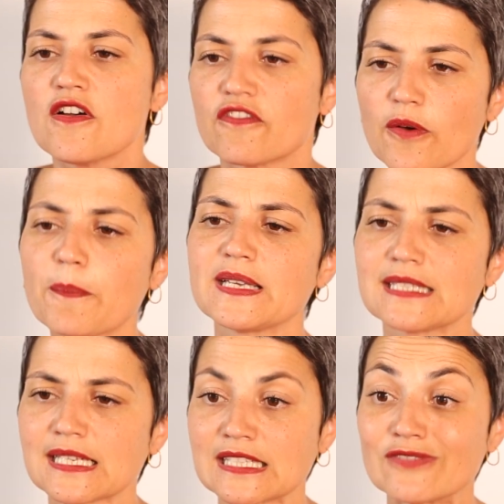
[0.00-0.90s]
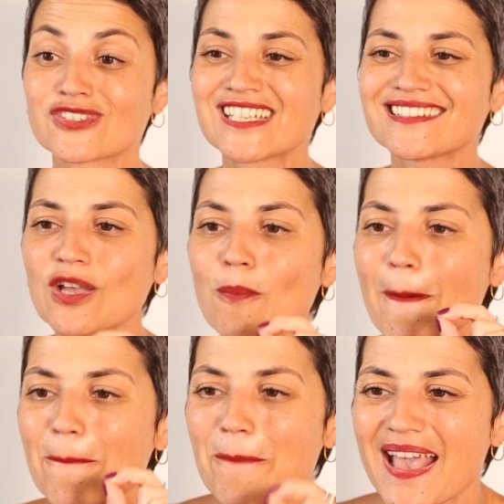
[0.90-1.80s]
Vamos pensar assim: você tem
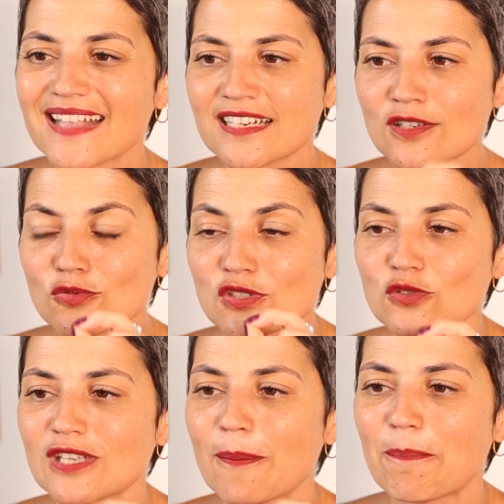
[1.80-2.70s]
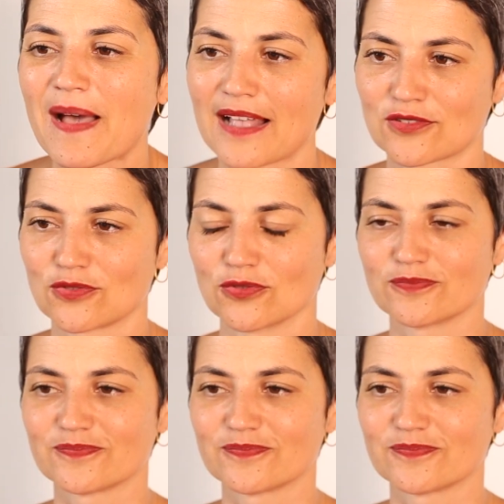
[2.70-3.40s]
uma pedra no seu sapato